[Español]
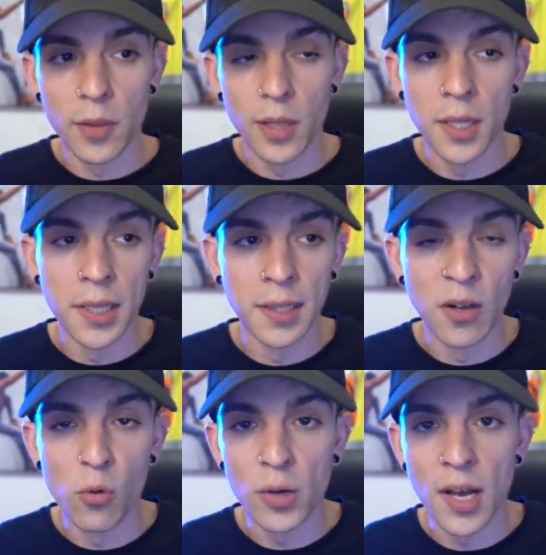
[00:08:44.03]
eh,
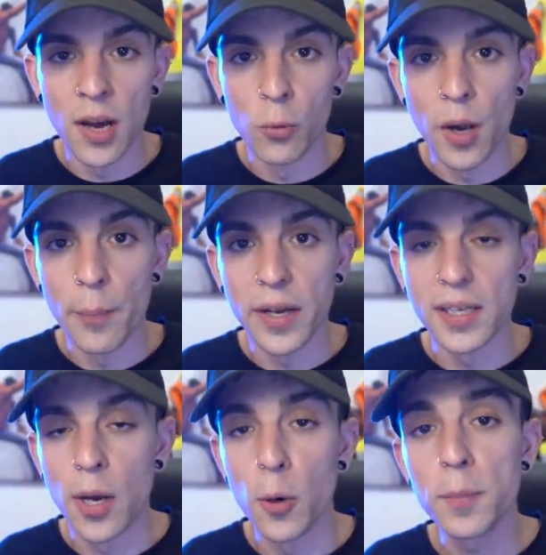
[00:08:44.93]
tengo una, una,
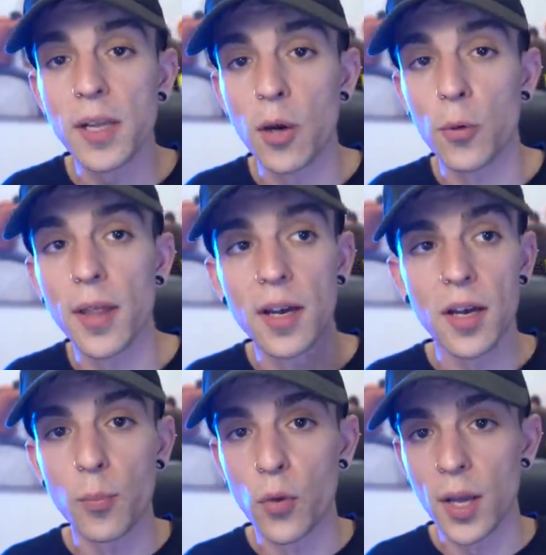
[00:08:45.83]
página web que lo voy a
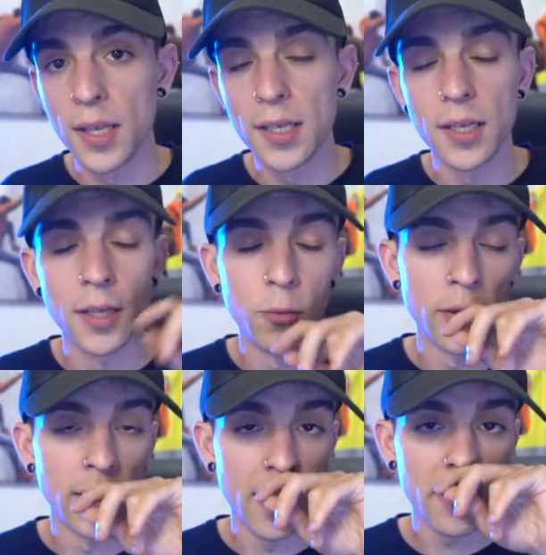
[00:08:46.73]
dejar por ahí
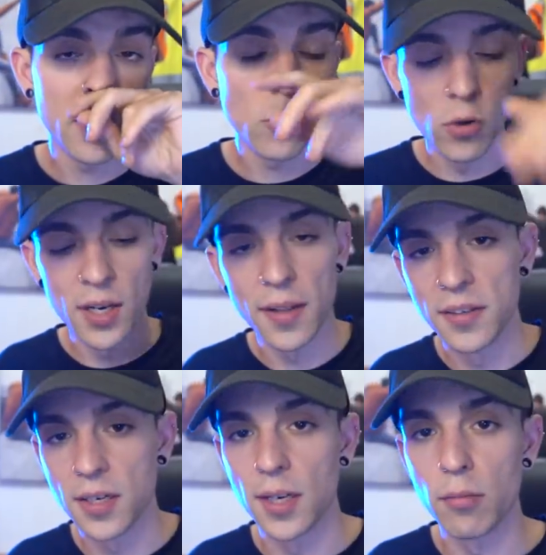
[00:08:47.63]
en enlace o en la
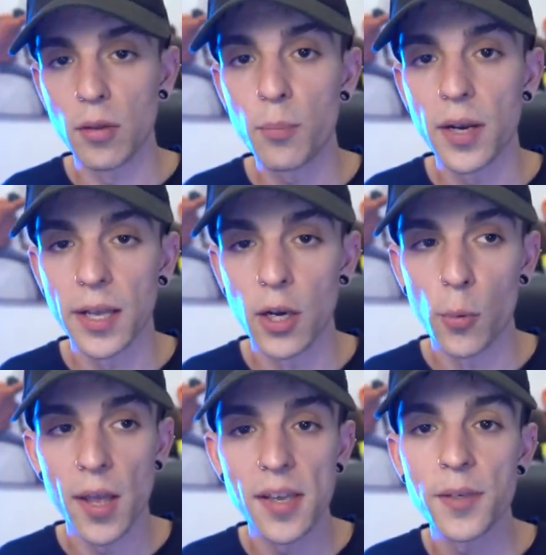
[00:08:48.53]
descripción para que
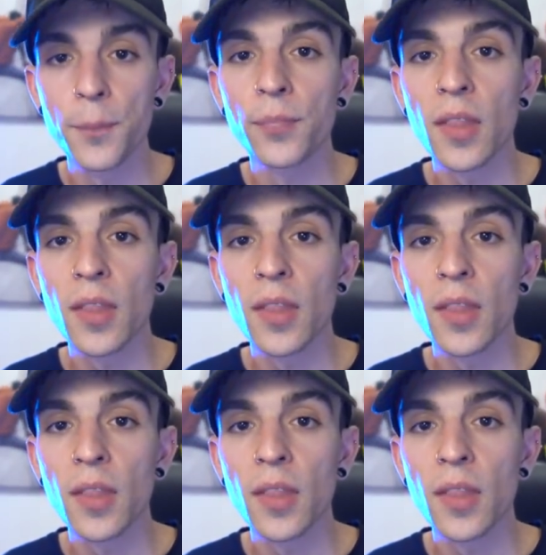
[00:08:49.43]
lo veáis